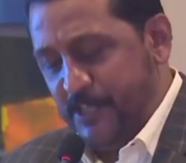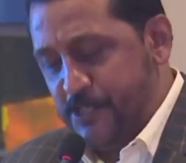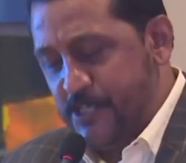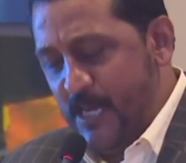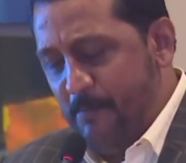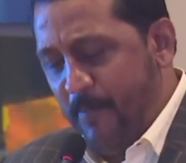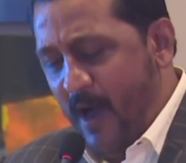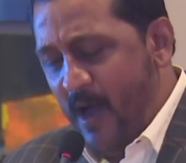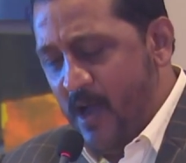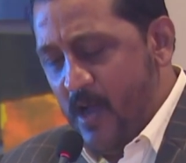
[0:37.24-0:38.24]
श्रीमती
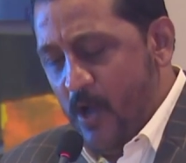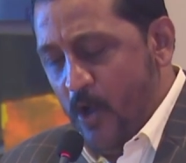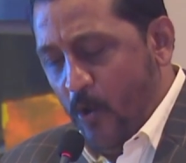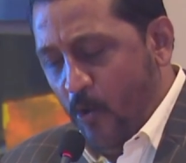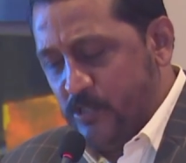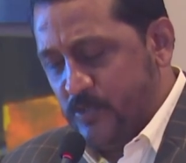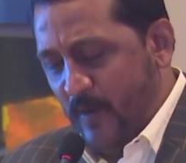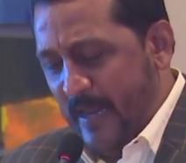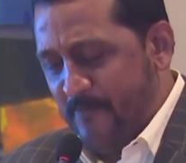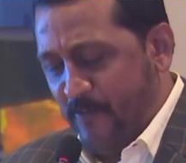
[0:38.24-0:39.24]
शिल्पा
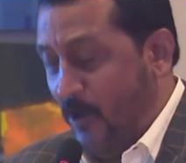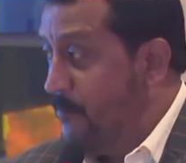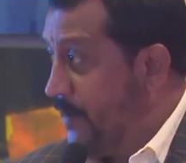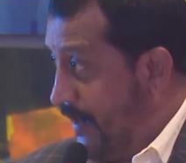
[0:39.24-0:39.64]
ओसवाल फ्रॉम